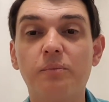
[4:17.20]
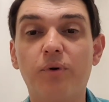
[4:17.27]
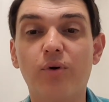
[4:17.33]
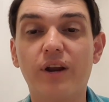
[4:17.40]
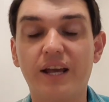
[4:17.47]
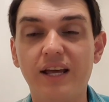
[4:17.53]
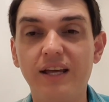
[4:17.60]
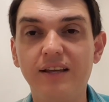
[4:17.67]

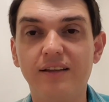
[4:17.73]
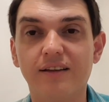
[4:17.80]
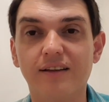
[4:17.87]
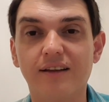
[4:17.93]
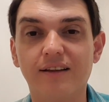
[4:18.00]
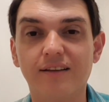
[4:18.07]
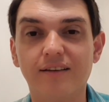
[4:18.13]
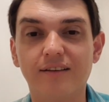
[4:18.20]
Porém,
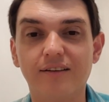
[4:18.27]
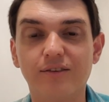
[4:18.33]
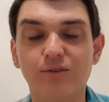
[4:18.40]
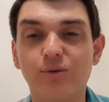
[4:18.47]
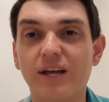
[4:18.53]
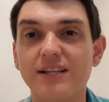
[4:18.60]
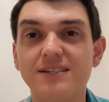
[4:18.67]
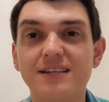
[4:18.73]

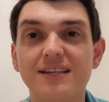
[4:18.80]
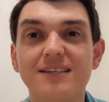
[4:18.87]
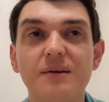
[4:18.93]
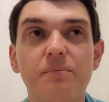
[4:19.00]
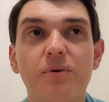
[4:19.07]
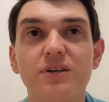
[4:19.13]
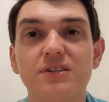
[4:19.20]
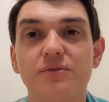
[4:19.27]
não quer dizer que
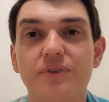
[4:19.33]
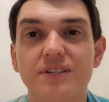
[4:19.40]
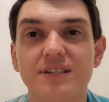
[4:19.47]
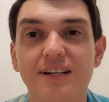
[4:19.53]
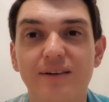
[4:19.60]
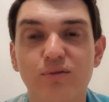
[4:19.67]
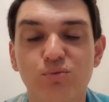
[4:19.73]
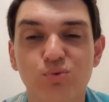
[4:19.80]
você possa
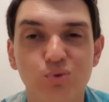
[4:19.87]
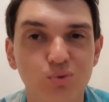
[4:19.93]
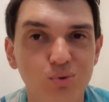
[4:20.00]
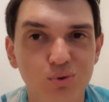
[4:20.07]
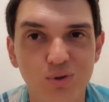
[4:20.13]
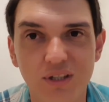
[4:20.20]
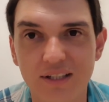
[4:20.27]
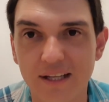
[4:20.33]
fazer
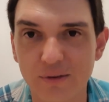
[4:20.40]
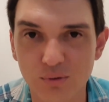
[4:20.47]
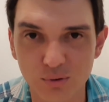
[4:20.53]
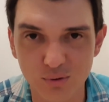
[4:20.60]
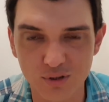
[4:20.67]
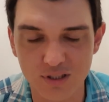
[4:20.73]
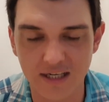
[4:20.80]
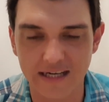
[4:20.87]
tudo e tá
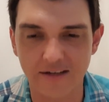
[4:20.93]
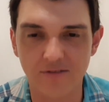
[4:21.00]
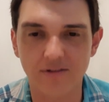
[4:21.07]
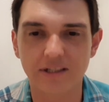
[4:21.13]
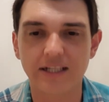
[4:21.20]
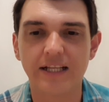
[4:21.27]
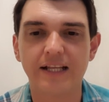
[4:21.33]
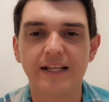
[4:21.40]
tudo certo.
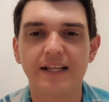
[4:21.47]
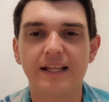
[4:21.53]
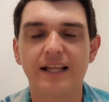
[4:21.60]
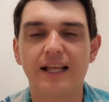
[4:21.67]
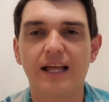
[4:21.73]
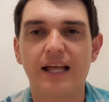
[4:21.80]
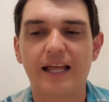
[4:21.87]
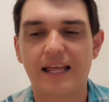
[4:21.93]

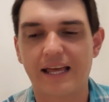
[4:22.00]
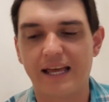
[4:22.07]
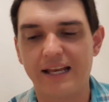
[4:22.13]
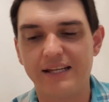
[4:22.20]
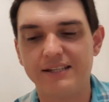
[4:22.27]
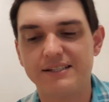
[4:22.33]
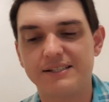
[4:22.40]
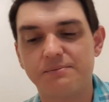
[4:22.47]

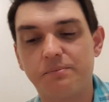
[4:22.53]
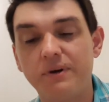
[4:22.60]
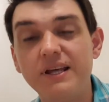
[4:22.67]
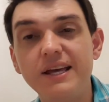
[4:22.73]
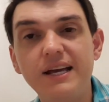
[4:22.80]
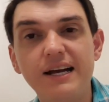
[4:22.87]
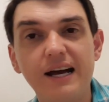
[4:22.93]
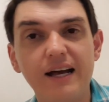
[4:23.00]
Ele
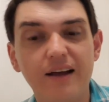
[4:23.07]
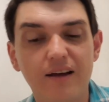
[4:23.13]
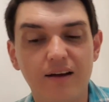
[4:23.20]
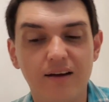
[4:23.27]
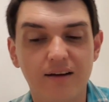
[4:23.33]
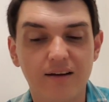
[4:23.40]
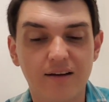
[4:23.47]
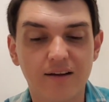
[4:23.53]
explica
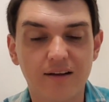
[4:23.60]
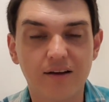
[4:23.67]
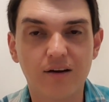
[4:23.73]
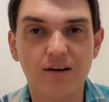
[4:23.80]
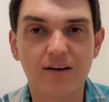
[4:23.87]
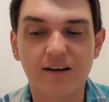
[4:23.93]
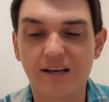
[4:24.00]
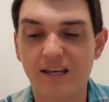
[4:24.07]

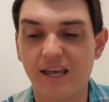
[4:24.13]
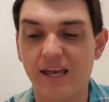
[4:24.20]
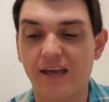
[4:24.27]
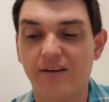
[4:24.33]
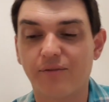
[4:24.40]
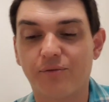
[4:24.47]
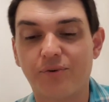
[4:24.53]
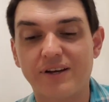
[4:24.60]

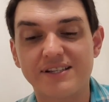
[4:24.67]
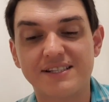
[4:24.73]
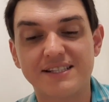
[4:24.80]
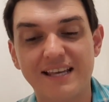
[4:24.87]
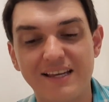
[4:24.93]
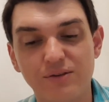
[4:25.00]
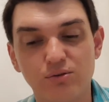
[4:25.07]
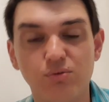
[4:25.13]
que
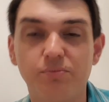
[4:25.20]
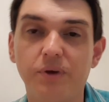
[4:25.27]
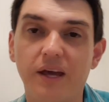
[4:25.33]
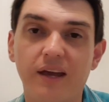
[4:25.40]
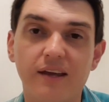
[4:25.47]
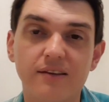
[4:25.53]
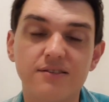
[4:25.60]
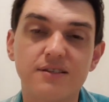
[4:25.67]
fazendo o
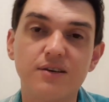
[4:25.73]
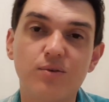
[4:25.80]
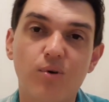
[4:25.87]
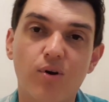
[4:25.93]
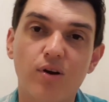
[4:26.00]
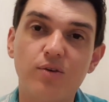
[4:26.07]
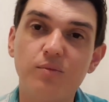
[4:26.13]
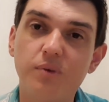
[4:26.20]
bem se
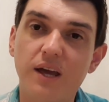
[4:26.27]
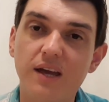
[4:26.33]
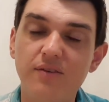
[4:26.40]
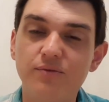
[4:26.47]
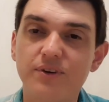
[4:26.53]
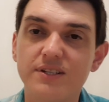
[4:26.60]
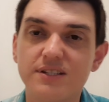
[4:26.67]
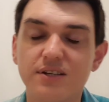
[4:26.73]
colhe o
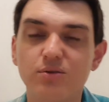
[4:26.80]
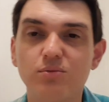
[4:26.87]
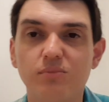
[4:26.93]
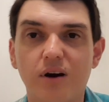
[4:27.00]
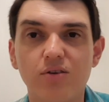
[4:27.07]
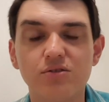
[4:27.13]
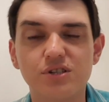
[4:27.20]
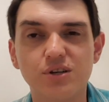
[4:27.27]
bem, fazendo o
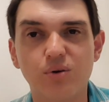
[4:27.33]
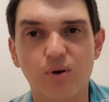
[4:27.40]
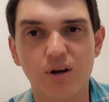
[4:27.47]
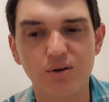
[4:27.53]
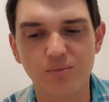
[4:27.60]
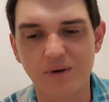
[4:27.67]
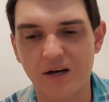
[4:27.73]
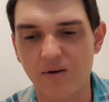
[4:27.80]
mal se
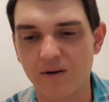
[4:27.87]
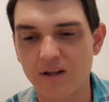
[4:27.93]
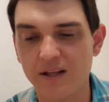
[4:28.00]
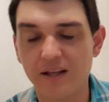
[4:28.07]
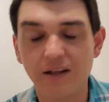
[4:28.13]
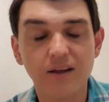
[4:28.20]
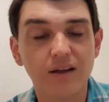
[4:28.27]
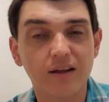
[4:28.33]
colhe o mal.
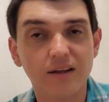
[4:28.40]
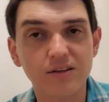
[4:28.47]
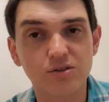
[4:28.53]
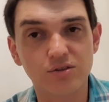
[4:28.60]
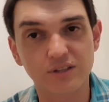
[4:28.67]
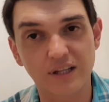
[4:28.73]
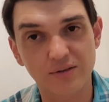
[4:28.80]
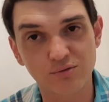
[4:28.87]

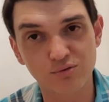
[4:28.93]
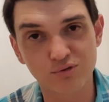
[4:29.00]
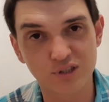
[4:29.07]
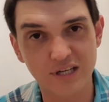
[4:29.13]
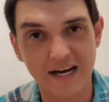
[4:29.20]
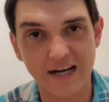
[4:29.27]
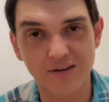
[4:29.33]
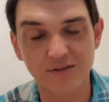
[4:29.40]
Isso está tudo
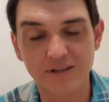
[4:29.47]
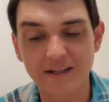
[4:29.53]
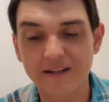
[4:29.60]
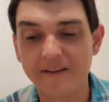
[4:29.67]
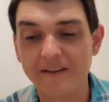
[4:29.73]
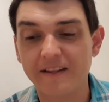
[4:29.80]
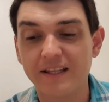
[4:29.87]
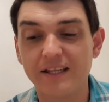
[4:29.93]
certo.
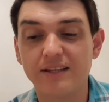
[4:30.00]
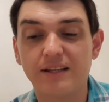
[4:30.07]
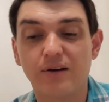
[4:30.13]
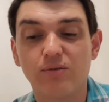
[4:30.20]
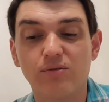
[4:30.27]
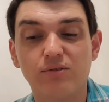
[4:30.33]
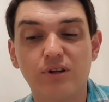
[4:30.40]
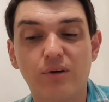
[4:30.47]

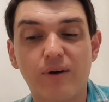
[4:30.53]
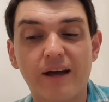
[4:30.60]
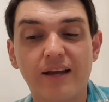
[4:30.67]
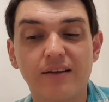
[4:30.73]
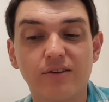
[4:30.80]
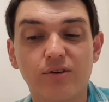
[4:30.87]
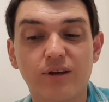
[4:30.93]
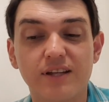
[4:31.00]
Então, não é
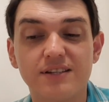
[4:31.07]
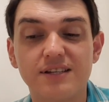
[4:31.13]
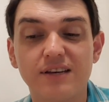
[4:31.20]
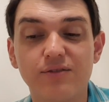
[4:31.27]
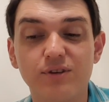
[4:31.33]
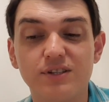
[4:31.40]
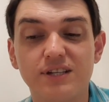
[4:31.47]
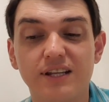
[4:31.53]
que não quer dizer
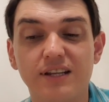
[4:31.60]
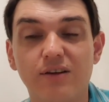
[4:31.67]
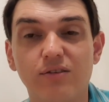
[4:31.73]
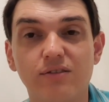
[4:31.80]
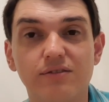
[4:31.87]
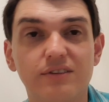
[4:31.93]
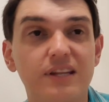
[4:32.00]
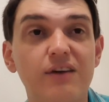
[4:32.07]
que você
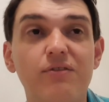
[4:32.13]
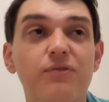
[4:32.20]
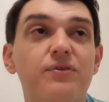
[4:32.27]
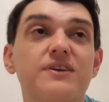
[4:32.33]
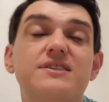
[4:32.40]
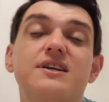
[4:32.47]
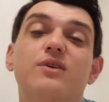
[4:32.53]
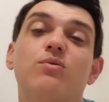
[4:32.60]
não deva
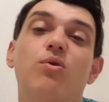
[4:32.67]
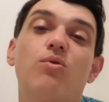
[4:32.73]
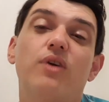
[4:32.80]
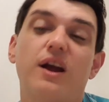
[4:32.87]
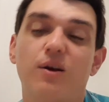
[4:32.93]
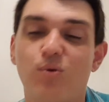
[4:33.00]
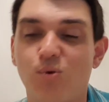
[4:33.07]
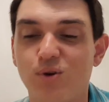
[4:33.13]
fazer
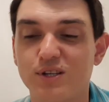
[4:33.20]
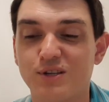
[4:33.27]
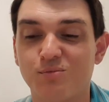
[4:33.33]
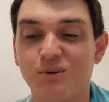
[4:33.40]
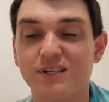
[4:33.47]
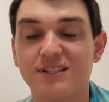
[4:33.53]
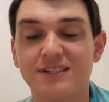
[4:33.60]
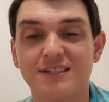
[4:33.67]
qualquer coisa,
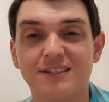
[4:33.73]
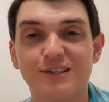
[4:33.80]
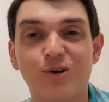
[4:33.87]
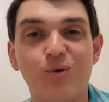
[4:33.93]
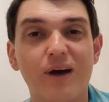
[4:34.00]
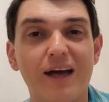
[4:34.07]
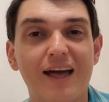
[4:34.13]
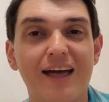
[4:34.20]
mas
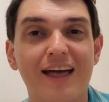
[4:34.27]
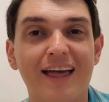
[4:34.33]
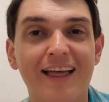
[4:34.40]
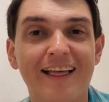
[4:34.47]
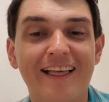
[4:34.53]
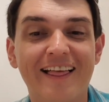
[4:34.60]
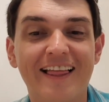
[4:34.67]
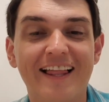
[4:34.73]
não é
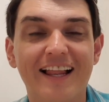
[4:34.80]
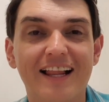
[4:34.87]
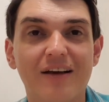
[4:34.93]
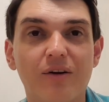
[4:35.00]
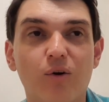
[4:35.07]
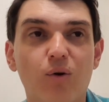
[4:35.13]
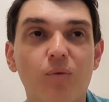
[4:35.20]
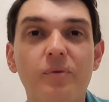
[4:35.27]

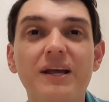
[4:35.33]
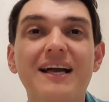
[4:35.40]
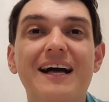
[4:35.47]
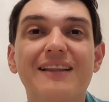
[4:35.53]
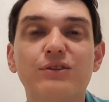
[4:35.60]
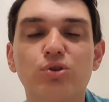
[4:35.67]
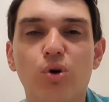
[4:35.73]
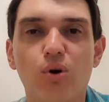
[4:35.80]

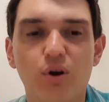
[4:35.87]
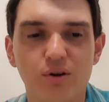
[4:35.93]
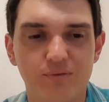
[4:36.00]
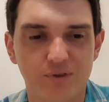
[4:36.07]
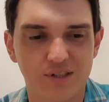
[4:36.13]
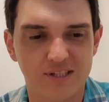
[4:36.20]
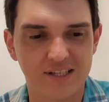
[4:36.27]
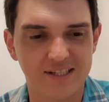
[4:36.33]
obrigatório
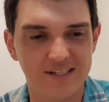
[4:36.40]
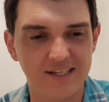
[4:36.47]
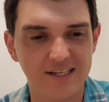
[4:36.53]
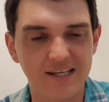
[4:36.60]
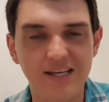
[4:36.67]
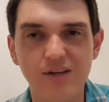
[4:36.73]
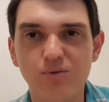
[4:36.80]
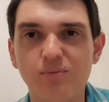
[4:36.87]
você
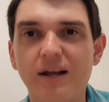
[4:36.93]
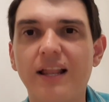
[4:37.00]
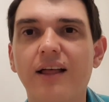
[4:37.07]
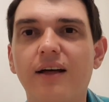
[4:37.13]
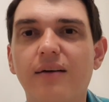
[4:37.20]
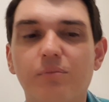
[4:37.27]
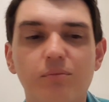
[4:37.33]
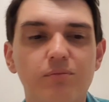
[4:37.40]
seguir
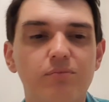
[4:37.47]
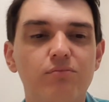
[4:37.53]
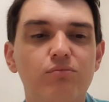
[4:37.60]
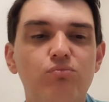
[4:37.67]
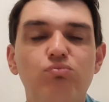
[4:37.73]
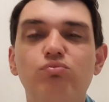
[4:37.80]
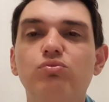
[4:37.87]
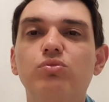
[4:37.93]
uma,
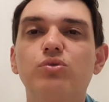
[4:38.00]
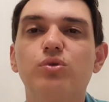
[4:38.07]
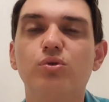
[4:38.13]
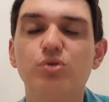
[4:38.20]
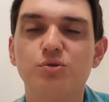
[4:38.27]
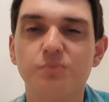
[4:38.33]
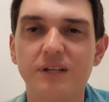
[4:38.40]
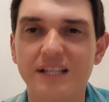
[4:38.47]
um,
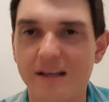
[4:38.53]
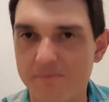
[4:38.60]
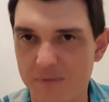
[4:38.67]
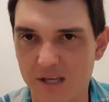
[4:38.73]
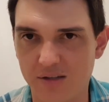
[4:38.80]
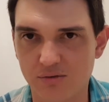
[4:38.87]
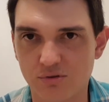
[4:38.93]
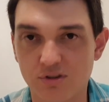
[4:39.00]
os
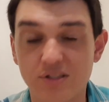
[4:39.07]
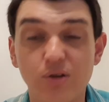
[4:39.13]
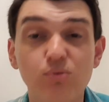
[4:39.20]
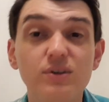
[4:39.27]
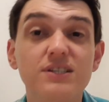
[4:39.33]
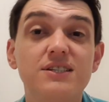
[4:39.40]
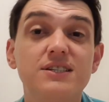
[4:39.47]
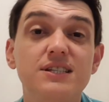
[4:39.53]
mandamentos.
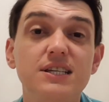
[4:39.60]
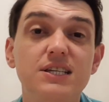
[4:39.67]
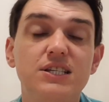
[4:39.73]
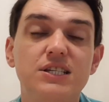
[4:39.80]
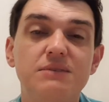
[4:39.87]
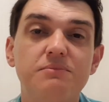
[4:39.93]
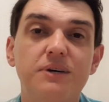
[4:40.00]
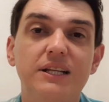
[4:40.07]
Não
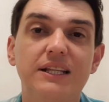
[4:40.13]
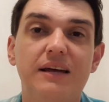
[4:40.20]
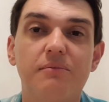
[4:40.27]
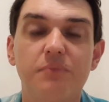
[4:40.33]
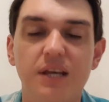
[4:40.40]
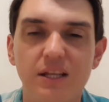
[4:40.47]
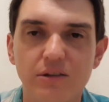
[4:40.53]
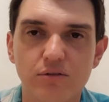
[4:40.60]
existe
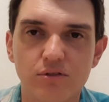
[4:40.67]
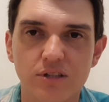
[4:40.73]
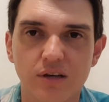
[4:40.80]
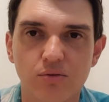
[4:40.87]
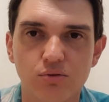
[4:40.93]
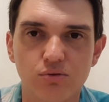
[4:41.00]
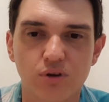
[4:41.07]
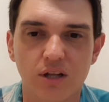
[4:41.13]
mandamentos da
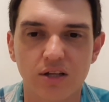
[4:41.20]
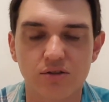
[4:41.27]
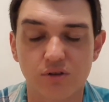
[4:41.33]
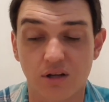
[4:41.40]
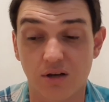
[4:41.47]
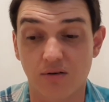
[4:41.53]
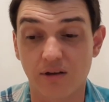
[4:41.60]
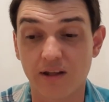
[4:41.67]
cultura
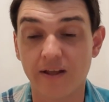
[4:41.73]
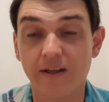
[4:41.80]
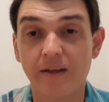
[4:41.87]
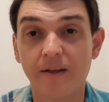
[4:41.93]
nacional.